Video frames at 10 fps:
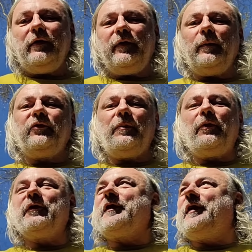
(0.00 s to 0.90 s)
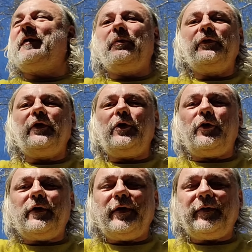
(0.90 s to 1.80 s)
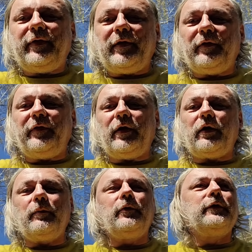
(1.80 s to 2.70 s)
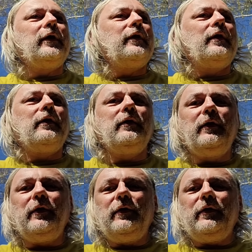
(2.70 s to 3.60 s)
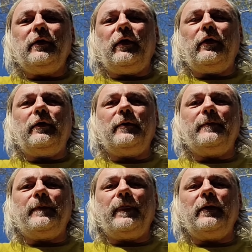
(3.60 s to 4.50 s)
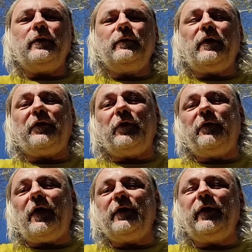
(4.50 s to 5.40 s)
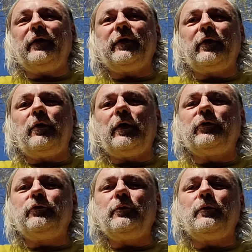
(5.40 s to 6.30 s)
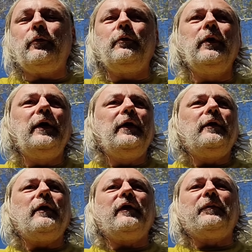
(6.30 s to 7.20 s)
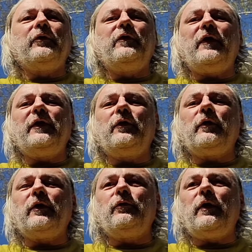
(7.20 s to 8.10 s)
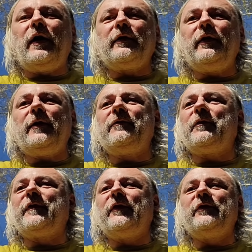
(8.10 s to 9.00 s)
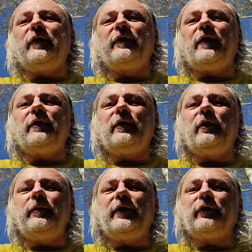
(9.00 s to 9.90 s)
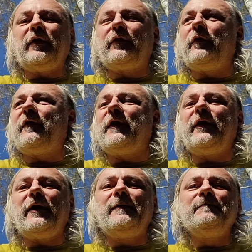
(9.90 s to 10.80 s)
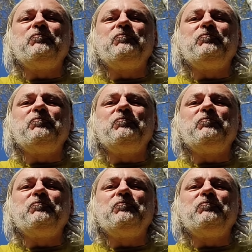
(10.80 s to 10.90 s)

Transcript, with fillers: Wiem, że Polska jest podzielona, jest teraz wielka moda na dawkowanie tego gatunku na spożywanie go regularnie w postaci tak zwanego mikrodawkowania,